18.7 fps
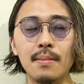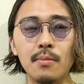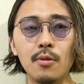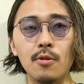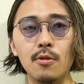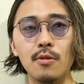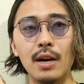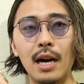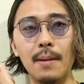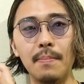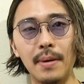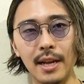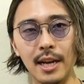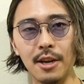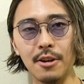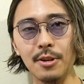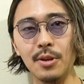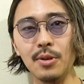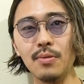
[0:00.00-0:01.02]
もう
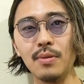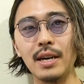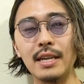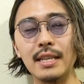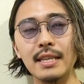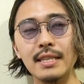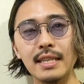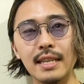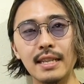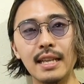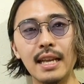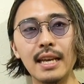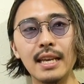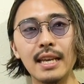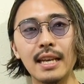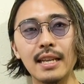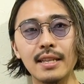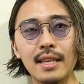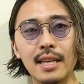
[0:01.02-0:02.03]
アパレル業界で絶対
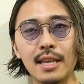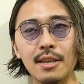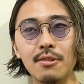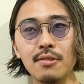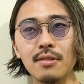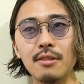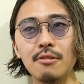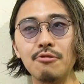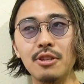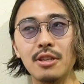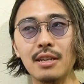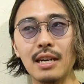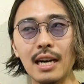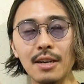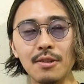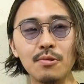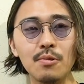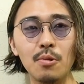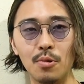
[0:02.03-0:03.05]
にやっていくっていう
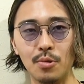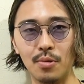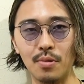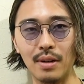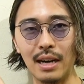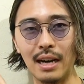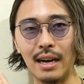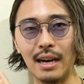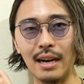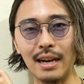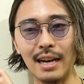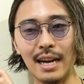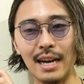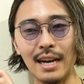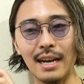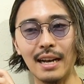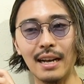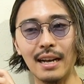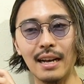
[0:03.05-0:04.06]
覚悟とか
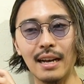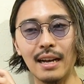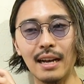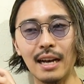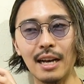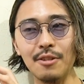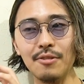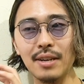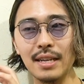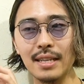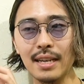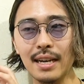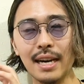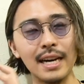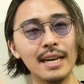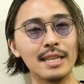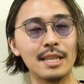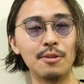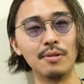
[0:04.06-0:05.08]
がある方が
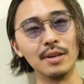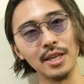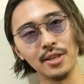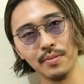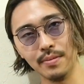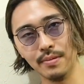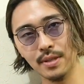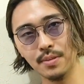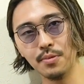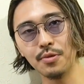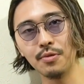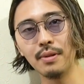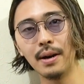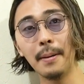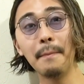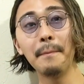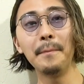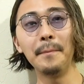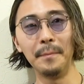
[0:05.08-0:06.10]
入った方がいいと思います僕
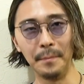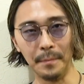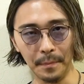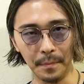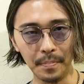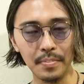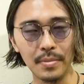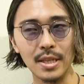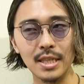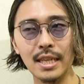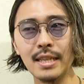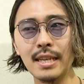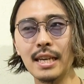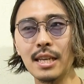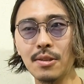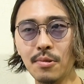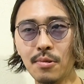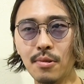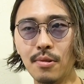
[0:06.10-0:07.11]
は、うん、じゃな
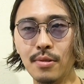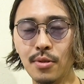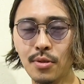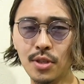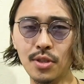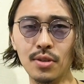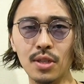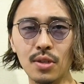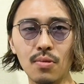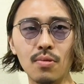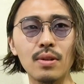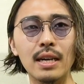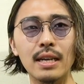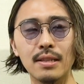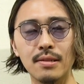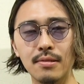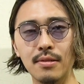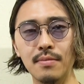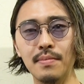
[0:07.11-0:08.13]
いと後々後
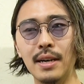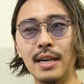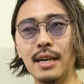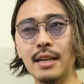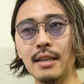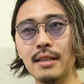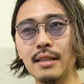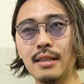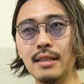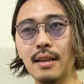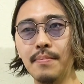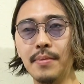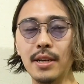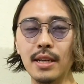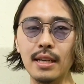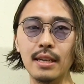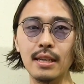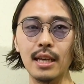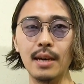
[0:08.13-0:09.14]
悔するまあやっぱ
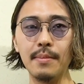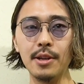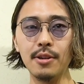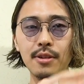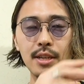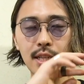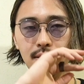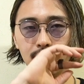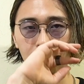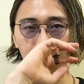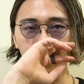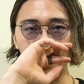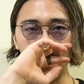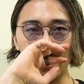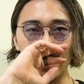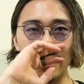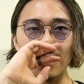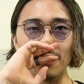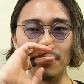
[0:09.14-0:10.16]
り辞める率とかも
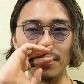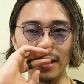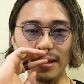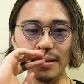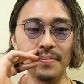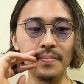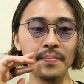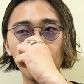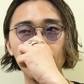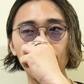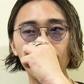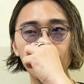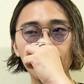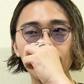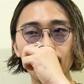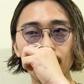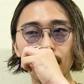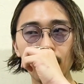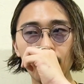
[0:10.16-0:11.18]
高いのでま
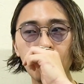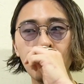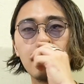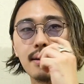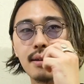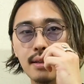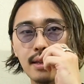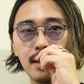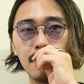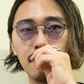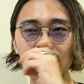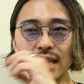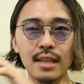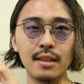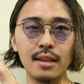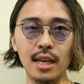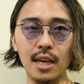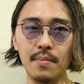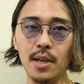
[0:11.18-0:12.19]
あなかなかね嫌
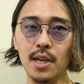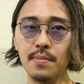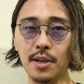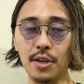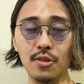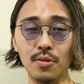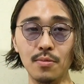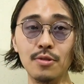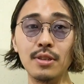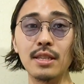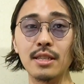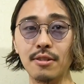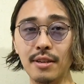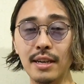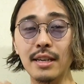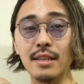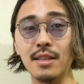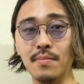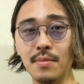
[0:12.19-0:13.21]
だったら辞めればいいと思うんですけ
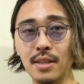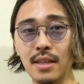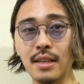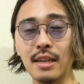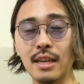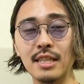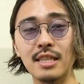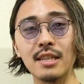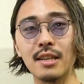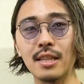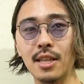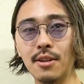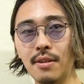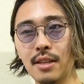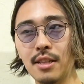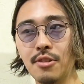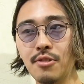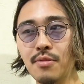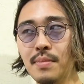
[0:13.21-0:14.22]
ど入ってみてあ違った
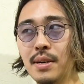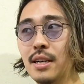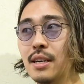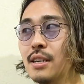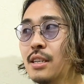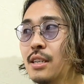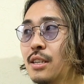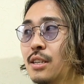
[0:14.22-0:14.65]
わっていうまあ